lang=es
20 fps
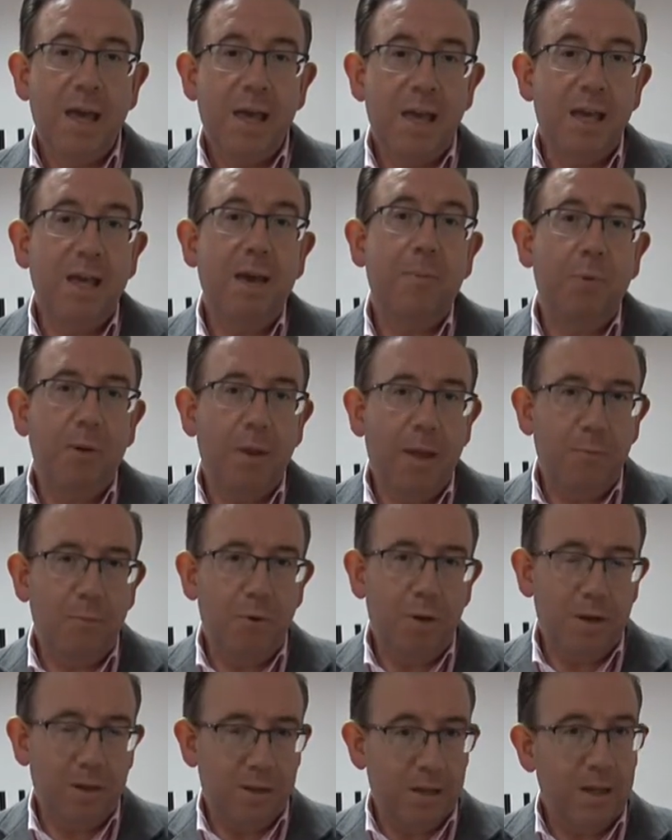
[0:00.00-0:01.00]
y que
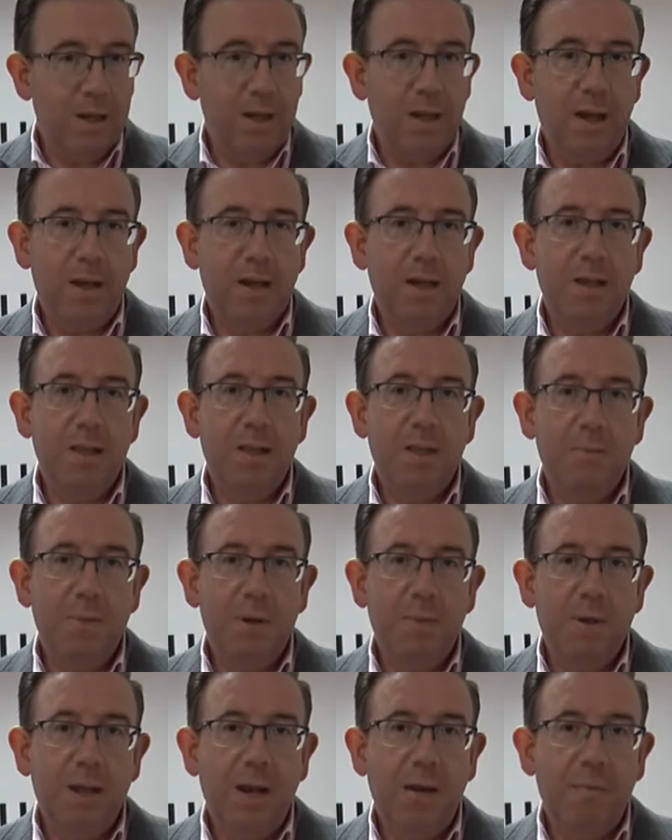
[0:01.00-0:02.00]
podamos tener aquí de
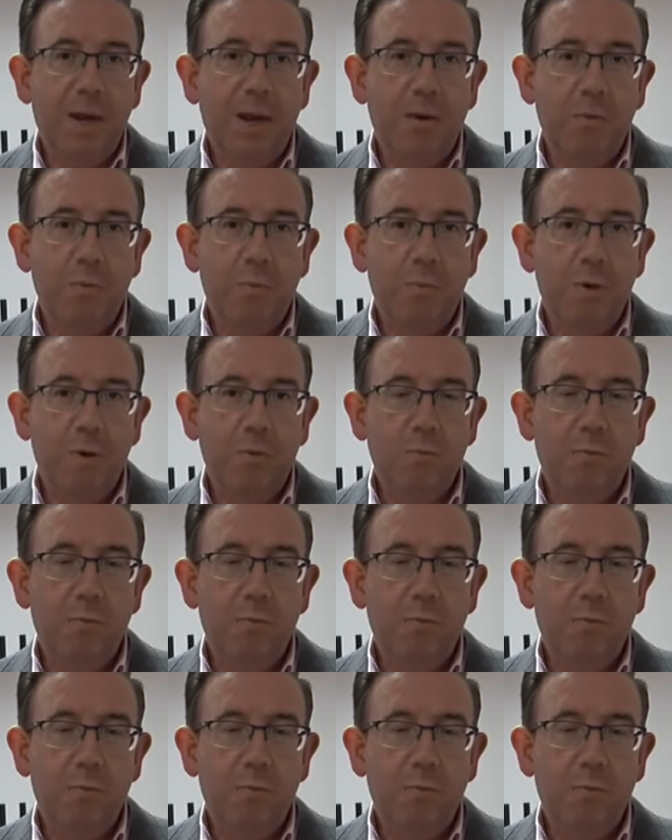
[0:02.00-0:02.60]
primera mano pues,